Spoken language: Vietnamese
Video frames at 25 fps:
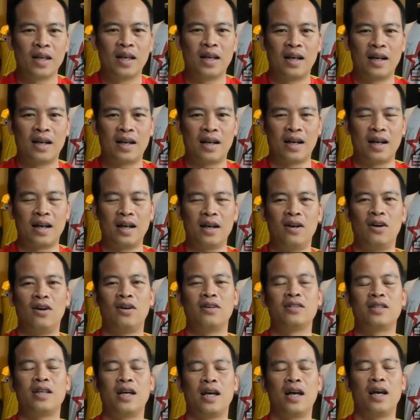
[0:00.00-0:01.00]
là khả năng
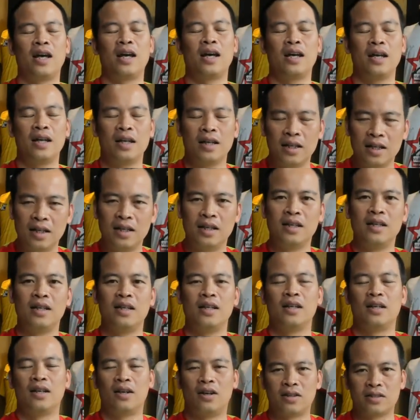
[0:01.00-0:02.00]
họ sẽ
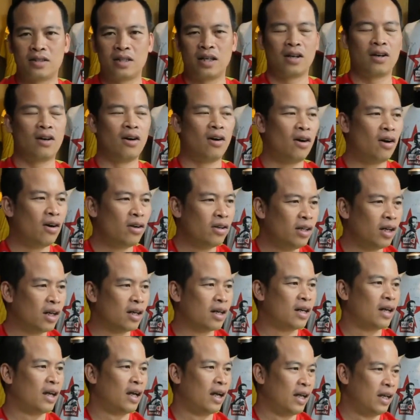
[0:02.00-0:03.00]
họ sẽ có
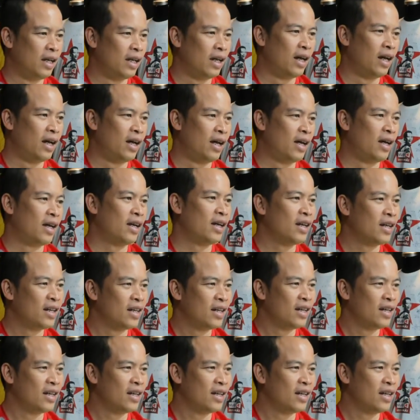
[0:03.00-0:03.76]
được cái ờ,